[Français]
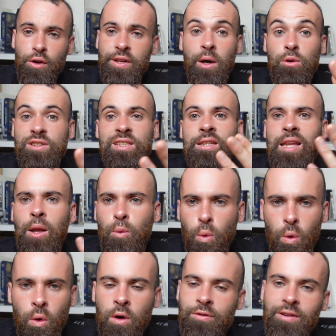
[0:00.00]
Il y a aussi Ethan
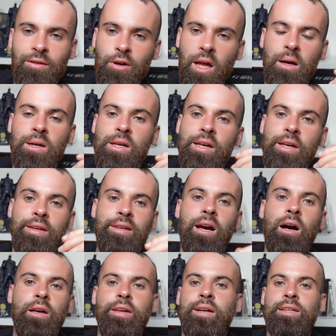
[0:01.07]
Hawke. Enfin voilà, il y
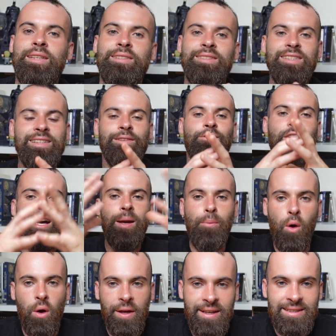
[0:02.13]
a, y a un casting
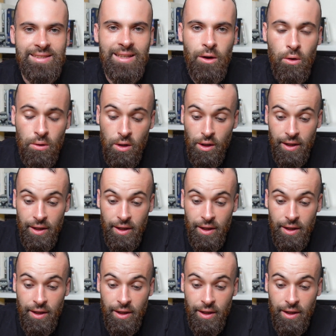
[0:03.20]
vraiment excellent.